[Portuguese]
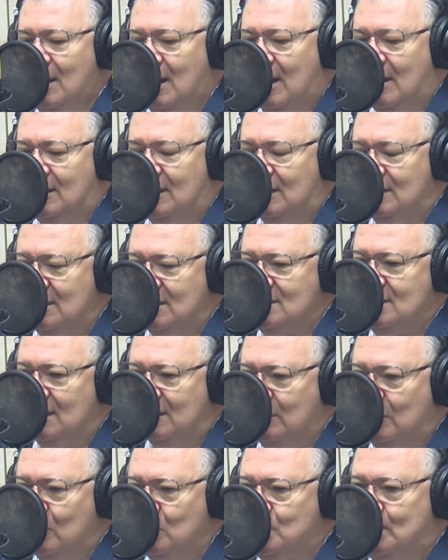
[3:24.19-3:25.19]
agradeça
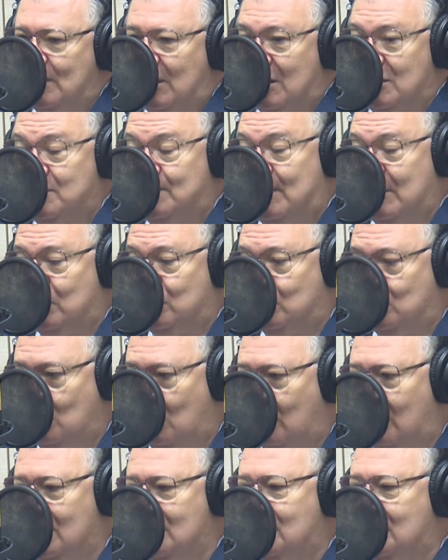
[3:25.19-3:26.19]
a Deus pelas
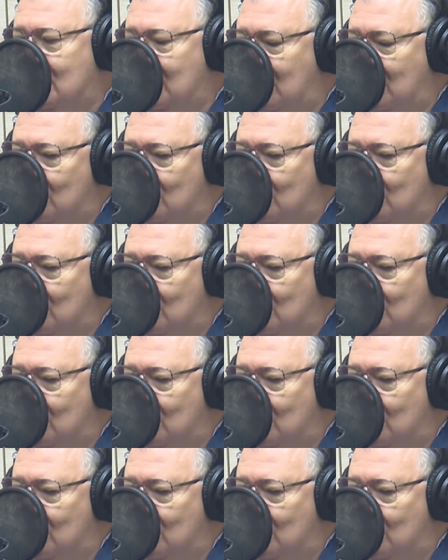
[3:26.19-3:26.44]
pessoas que